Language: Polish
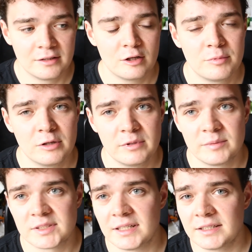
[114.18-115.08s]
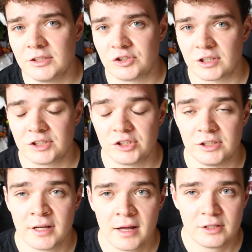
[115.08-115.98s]
tylko problem jest taki, że
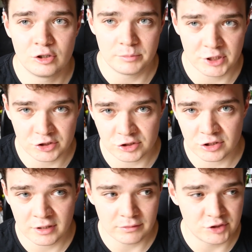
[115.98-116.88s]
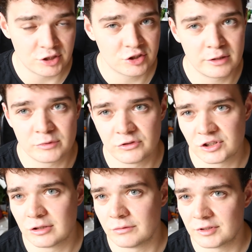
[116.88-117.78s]
jeśli dobierzesz w ciężkim
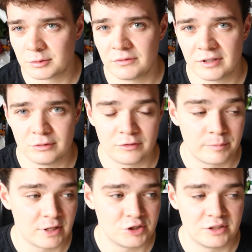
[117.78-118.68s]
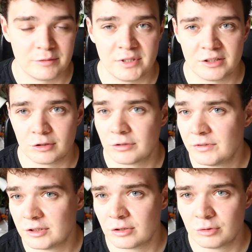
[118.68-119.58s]
ćwiczeniu, w wiosłowaniu, w opadzie, dajmy na to
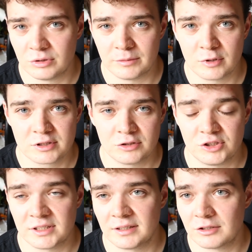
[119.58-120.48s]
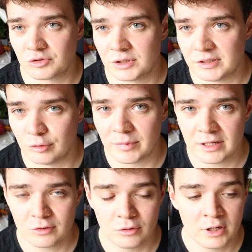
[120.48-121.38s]
chwyt, który mocno Ci zaangażuje tył
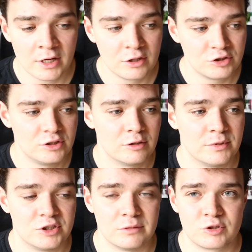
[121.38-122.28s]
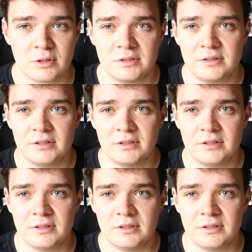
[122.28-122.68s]
barku, czyli to będzie na przykład